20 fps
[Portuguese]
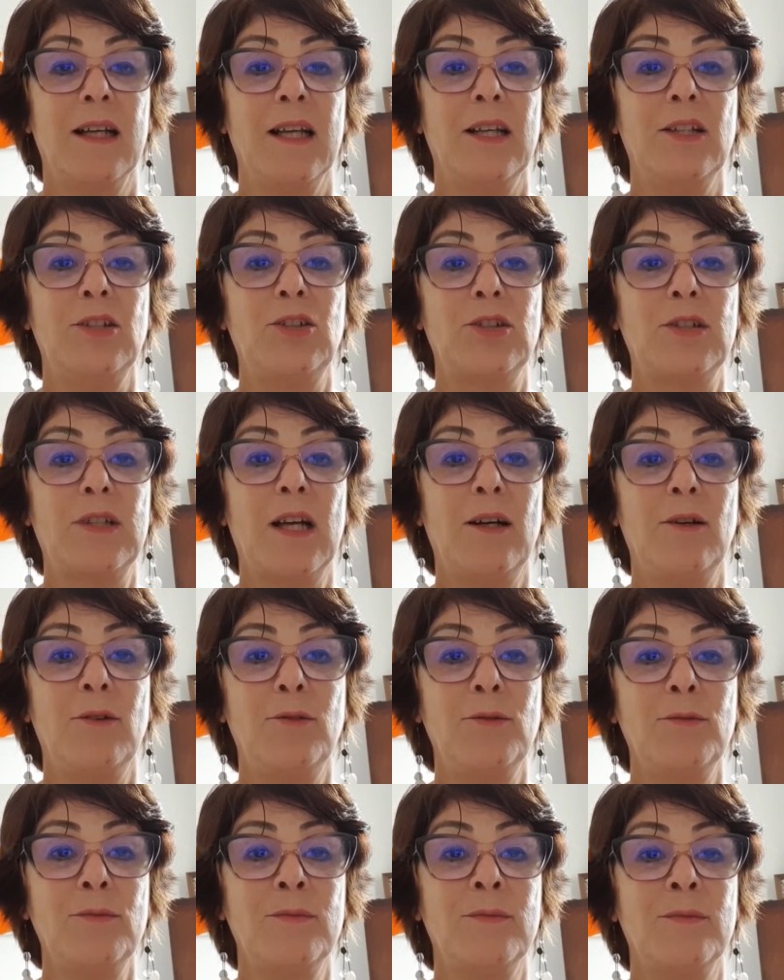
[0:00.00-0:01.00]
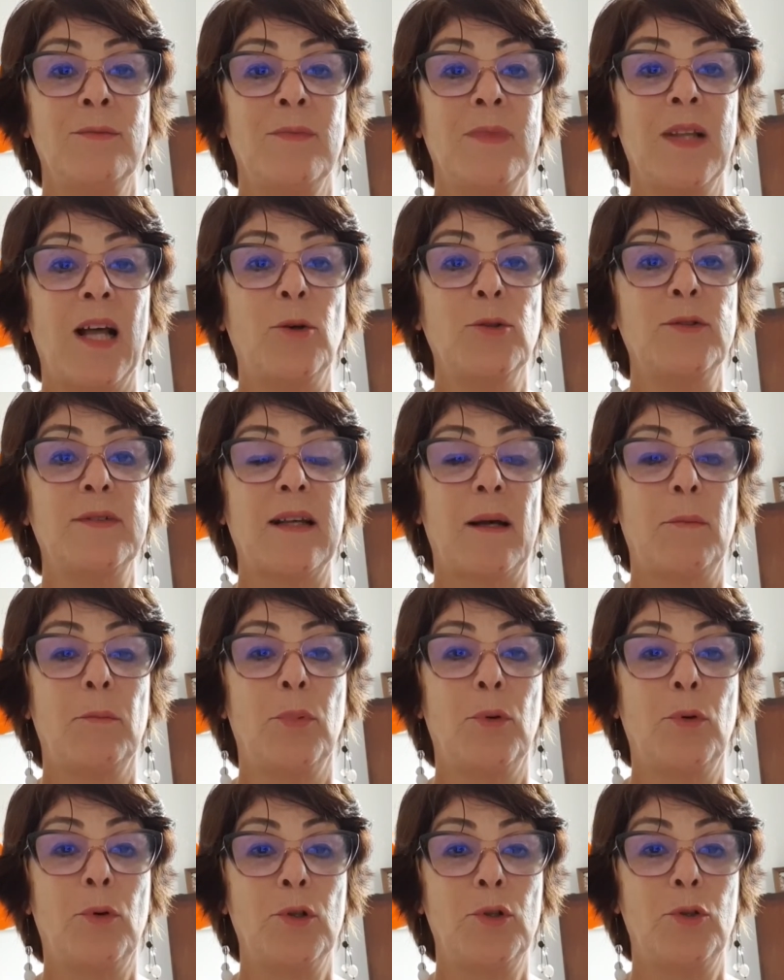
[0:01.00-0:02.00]
estão ao
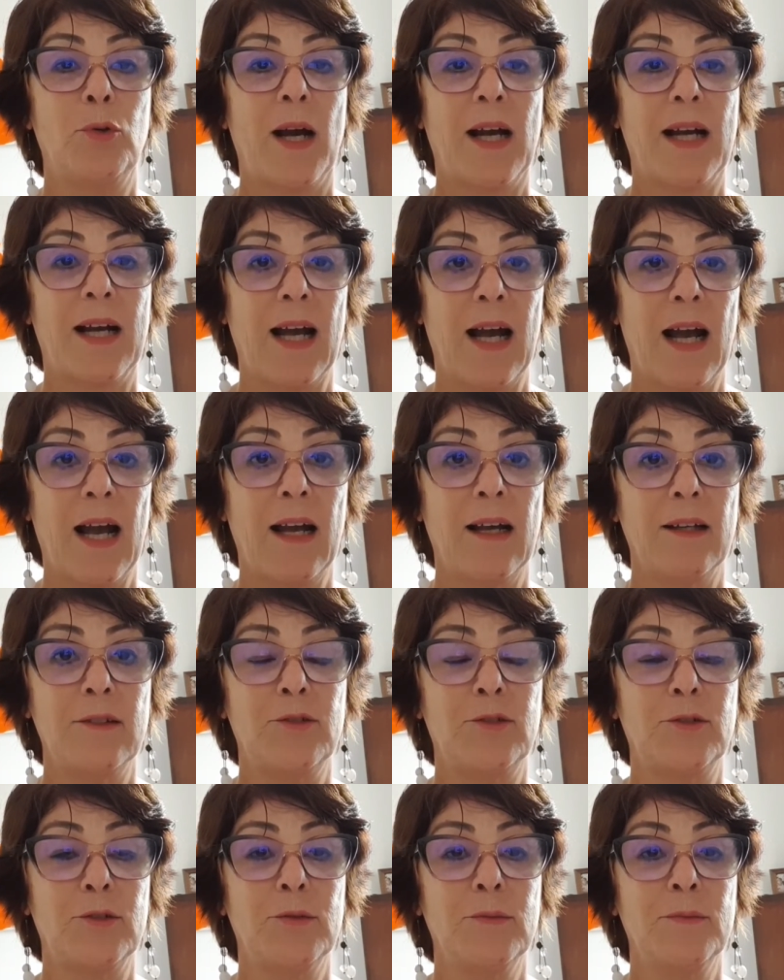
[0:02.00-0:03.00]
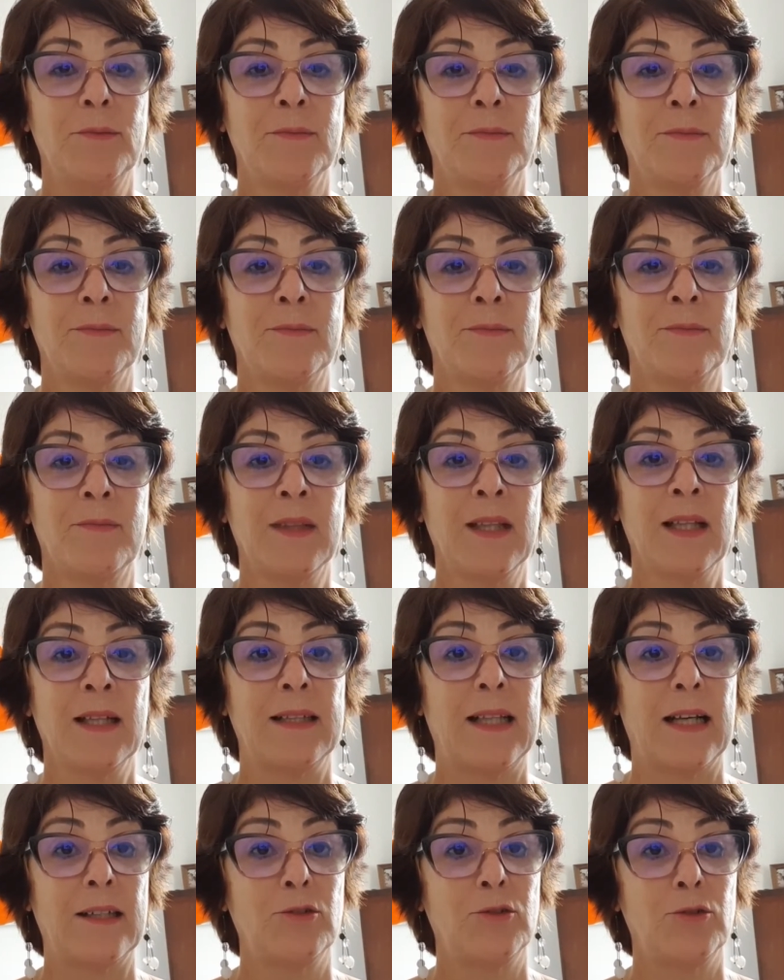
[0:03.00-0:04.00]
sabor do acaso,
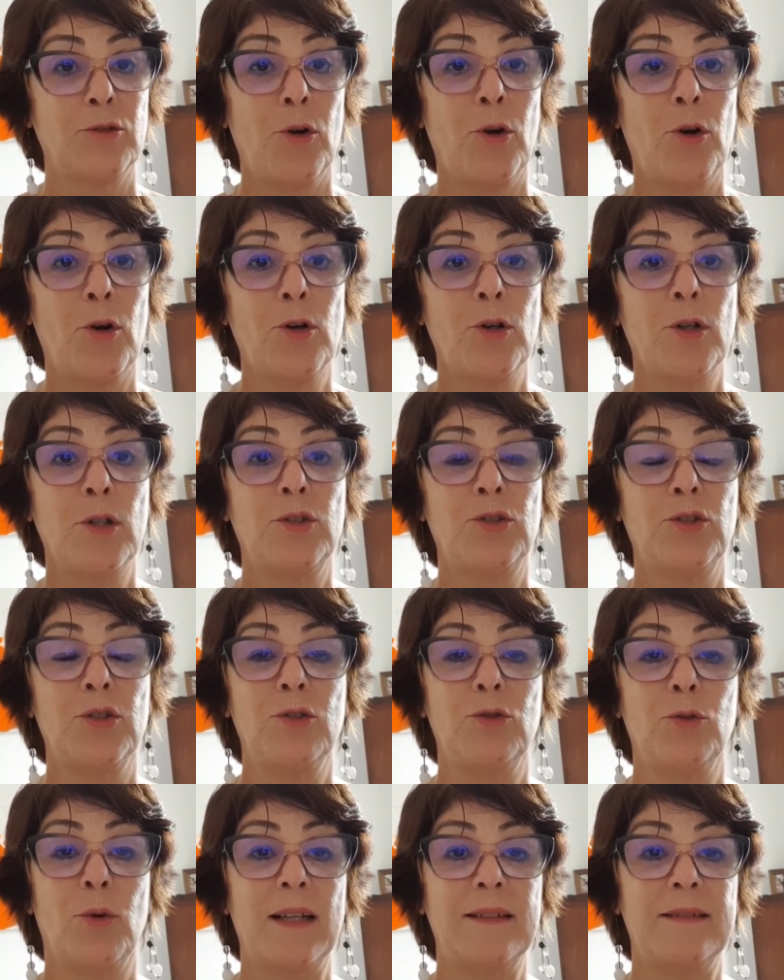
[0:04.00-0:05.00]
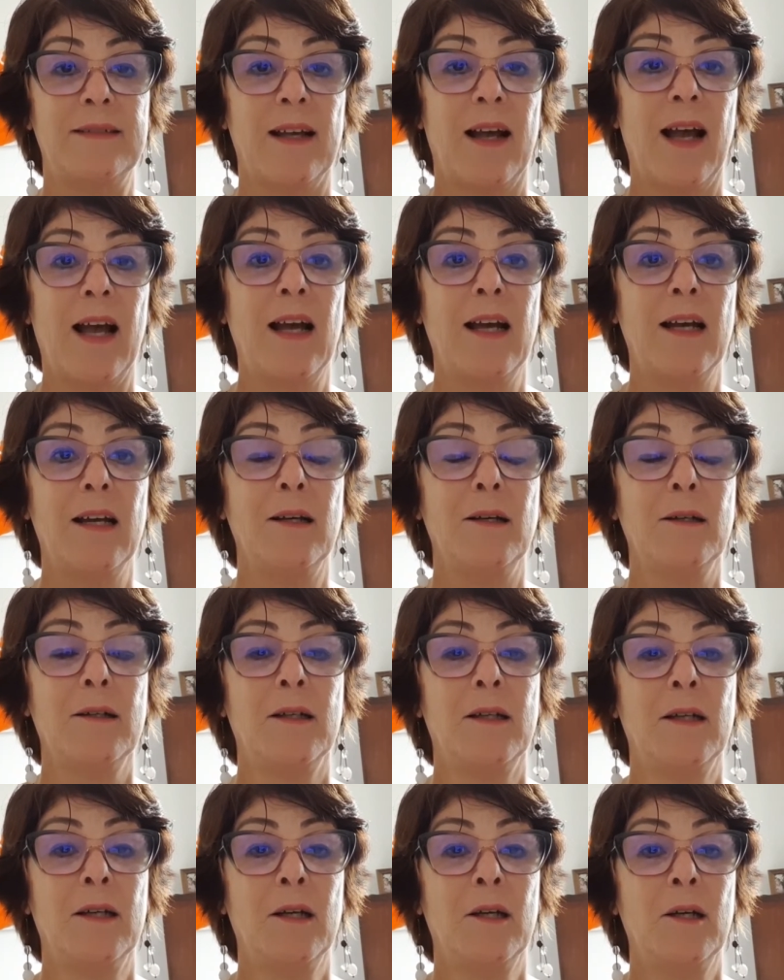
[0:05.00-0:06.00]
da sorte, do azar,
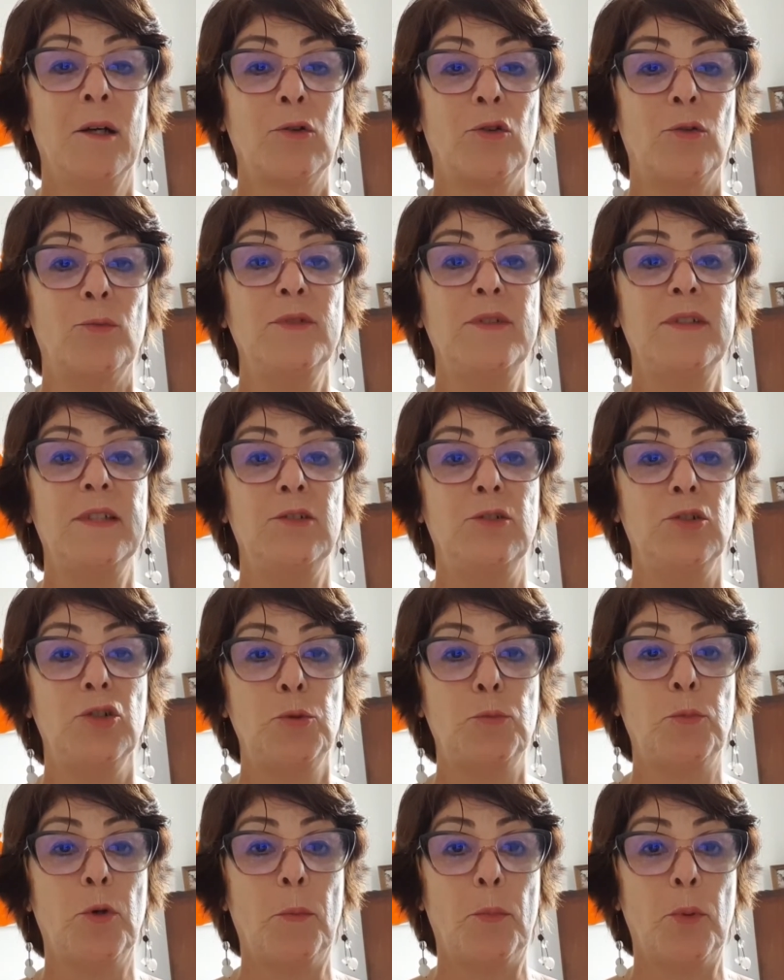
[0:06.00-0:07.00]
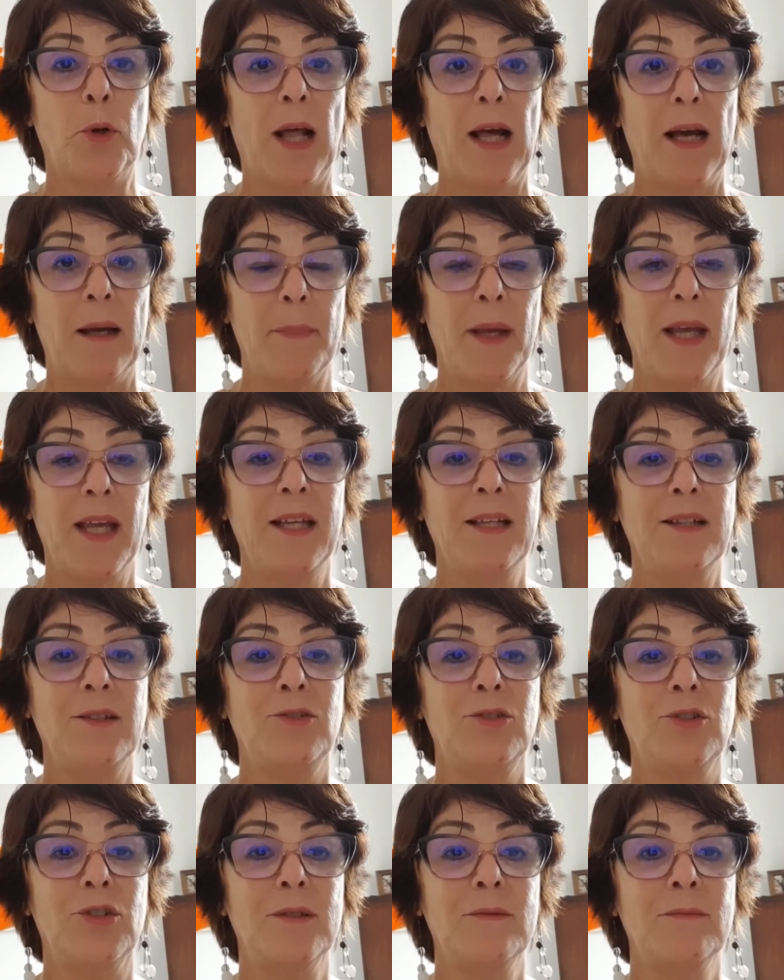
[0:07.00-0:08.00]
como se diz
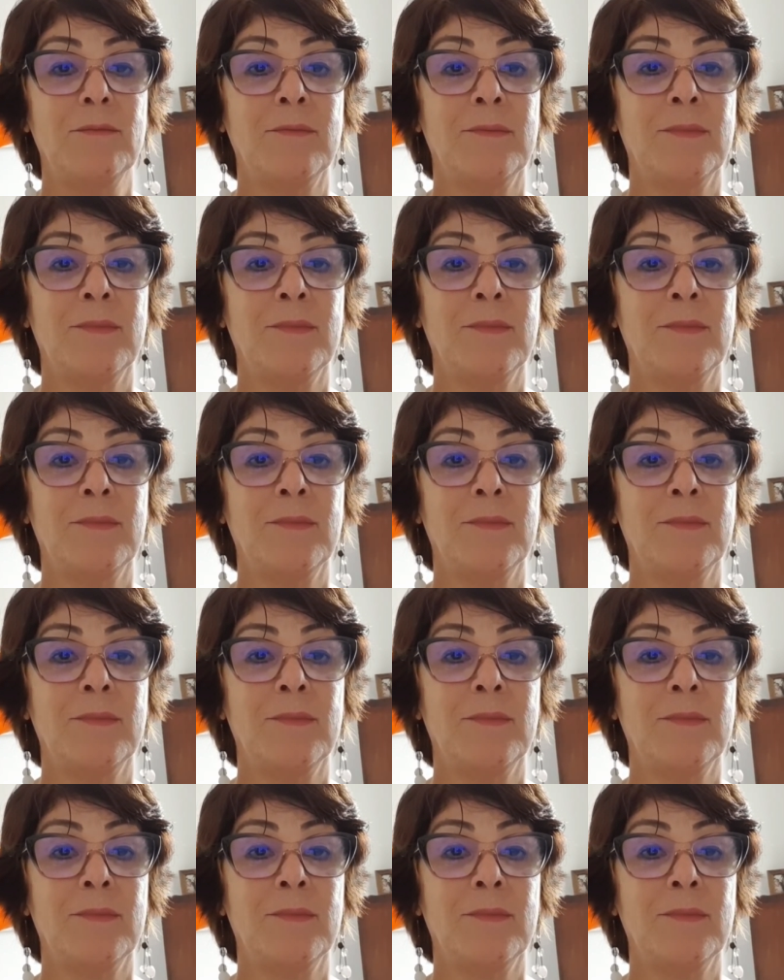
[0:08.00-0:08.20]
popularmente,